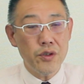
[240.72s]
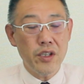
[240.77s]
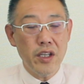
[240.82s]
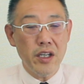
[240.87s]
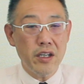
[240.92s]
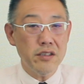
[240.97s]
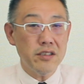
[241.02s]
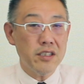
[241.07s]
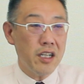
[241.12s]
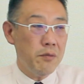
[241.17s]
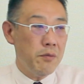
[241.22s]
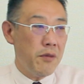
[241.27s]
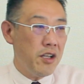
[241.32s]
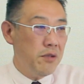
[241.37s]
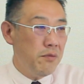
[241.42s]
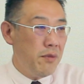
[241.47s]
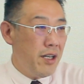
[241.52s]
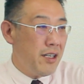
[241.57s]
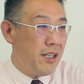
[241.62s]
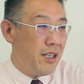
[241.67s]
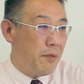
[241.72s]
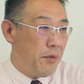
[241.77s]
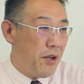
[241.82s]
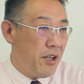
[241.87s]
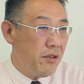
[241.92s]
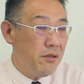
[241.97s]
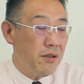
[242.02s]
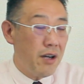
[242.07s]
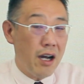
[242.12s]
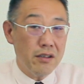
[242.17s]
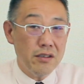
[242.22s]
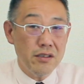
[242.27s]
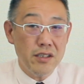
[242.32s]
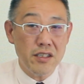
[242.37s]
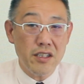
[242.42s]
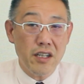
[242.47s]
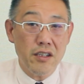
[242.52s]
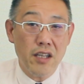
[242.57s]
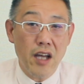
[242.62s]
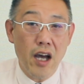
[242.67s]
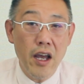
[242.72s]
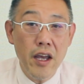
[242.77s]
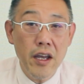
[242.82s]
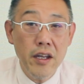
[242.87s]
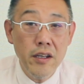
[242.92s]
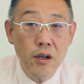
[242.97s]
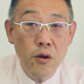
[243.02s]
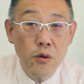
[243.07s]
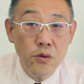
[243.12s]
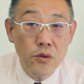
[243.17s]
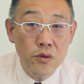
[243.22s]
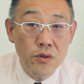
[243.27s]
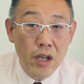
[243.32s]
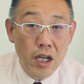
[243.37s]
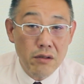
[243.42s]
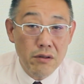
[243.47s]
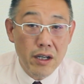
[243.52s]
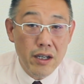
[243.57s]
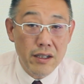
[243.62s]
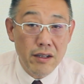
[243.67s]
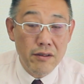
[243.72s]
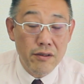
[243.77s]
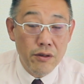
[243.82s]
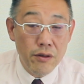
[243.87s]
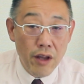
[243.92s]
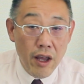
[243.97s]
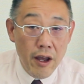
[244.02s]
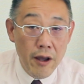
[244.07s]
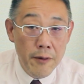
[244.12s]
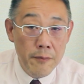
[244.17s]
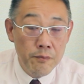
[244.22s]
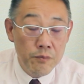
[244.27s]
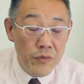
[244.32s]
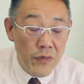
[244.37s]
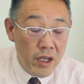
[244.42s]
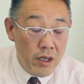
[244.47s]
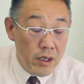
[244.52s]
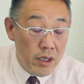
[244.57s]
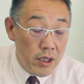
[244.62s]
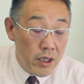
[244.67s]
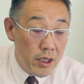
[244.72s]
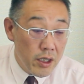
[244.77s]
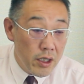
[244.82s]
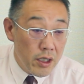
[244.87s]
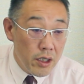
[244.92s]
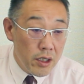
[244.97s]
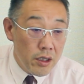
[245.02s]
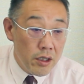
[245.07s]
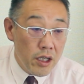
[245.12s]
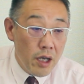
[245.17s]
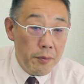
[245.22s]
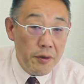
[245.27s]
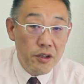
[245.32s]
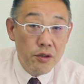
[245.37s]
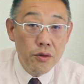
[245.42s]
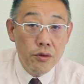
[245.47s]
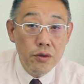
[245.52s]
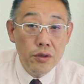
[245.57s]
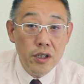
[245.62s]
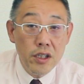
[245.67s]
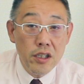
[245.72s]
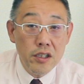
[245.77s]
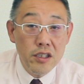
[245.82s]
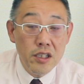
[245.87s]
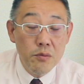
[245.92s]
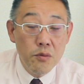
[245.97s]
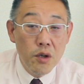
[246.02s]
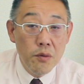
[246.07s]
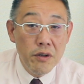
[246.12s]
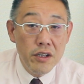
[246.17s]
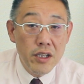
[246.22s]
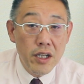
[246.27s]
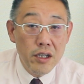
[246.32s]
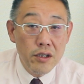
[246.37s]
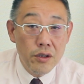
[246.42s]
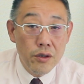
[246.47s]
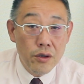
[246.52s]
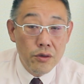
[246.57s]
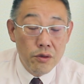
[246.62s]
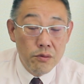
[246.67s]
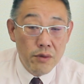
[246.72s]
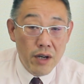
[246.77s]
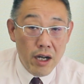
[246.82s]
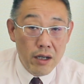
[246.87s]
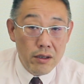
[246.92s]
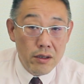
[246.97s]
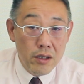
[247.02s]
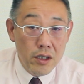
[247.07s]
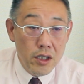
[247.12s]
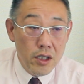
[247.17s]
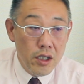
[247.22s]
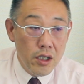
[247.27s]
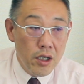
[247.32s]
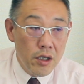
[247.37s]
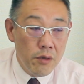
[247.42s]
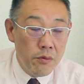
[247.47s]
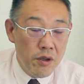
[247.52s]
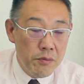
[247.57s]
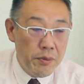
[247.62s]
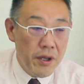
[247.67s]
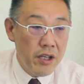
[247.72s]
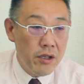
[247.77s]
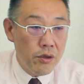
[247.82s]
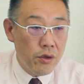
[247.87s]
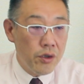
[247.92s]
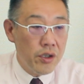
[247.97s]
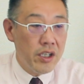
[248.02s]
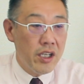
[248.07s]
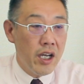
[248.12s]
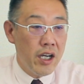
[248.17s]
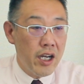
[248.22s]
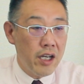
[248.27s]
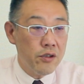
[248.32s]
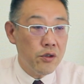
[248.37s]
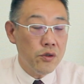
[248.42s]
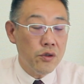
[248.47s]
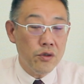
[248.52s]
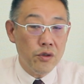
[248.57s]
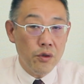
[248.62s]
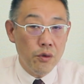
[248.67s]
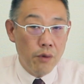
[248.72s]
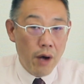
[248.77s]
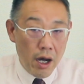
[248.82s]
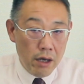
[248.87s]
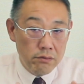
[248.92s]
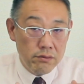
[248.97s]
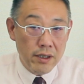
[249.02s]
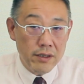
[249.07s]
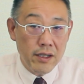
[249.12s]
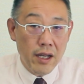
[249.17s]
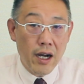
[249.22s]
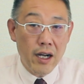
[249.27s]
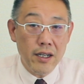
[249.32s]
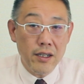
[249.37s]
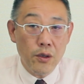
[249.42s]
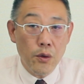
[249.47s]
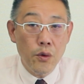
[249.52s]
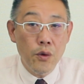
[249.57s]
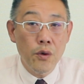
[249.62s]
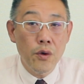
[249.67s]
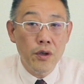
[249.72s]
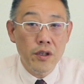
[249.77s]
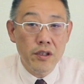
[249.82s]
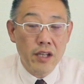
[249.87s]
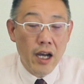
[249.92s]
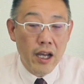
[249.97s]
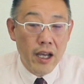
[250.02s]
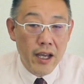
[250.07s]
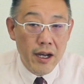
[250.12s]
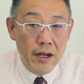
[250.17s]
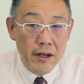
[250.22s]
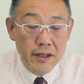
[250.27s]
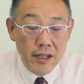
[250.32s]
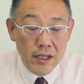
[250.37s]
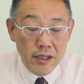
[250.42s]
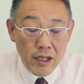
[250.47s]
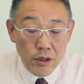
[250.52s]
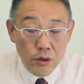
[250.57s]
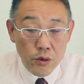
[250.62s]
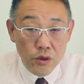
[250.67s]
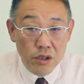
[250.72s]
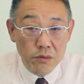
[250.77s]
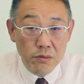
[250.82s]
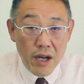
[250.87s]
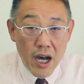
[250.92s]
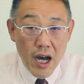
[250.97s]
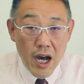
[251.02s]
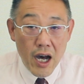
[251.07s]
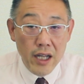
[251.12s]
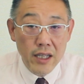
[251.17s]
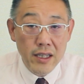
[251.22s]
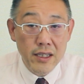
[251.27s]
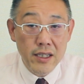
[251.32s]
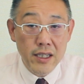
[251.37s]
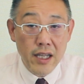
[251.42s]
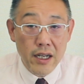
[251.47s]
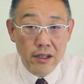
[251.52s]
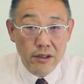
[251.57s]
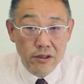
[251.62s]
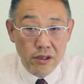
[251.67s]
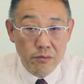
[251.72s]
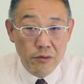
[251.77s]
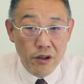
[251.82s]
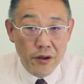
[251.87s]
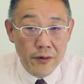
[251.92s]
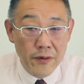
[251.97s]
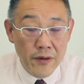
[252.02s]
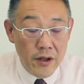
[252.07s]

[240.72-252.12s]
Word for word: と生活したら目の前からペットが歩いてきたら大変なことになるわけですよね。やっぱりそういう形で揉めたりということもある。ペットを引き剥がそうとするとワンワン泣かれて大声で叫ばれたりなんてこともあったりする。